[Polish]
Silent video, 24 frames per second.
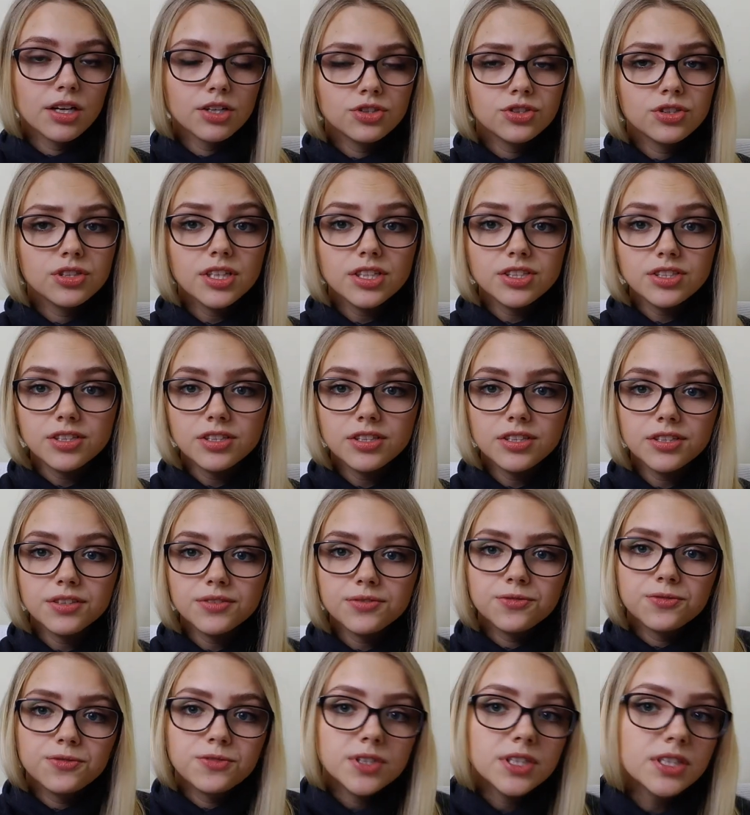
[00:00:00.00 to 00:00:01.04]
Czy jeśli
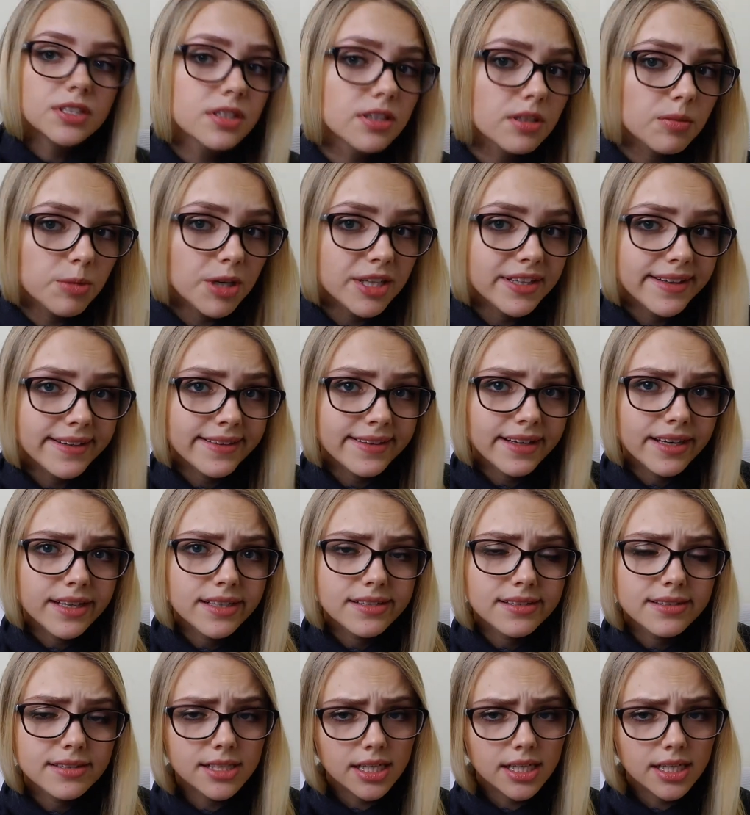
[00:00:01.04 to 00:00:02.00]
wynik badania jest